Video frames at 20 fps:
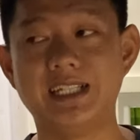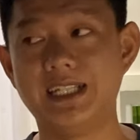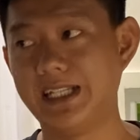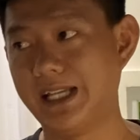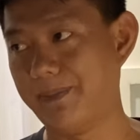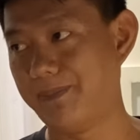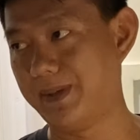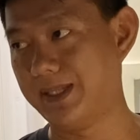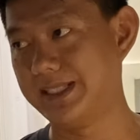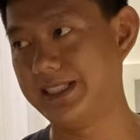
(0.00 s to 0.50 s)
Yang
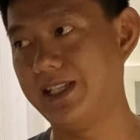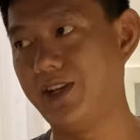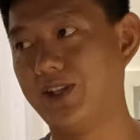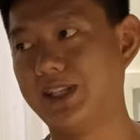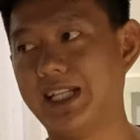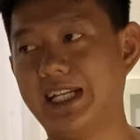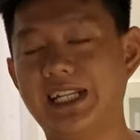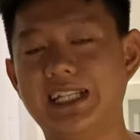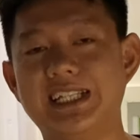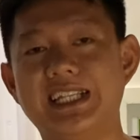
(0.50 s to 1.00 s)
pasti
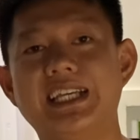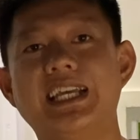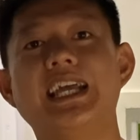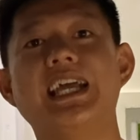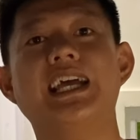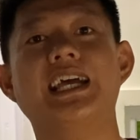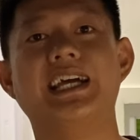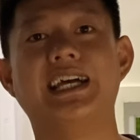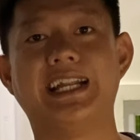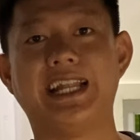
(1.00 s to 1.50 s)
hotel ini
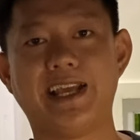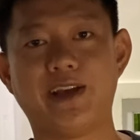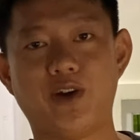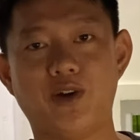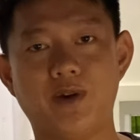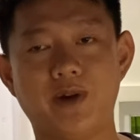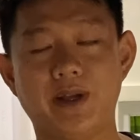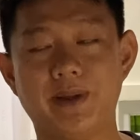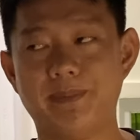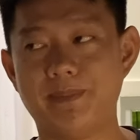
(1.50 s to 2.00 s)

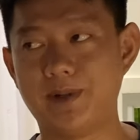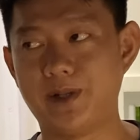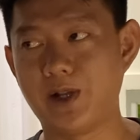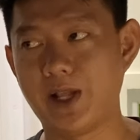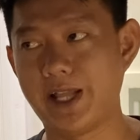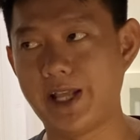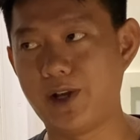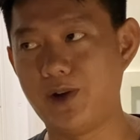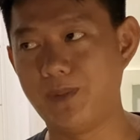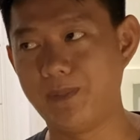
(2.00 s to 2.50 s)
rekomen,
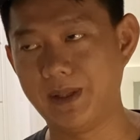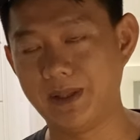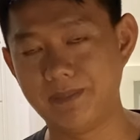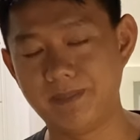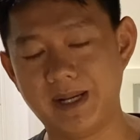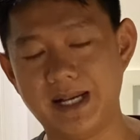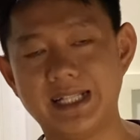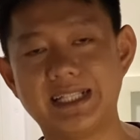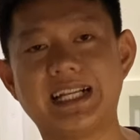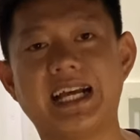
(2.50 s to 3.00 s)
rekomen
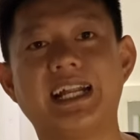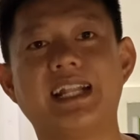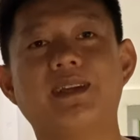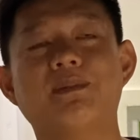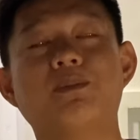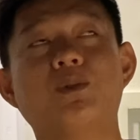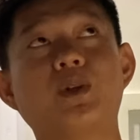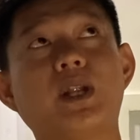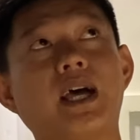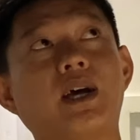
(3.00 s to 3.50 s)
banget karena
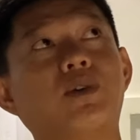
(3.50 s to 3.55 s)
murah.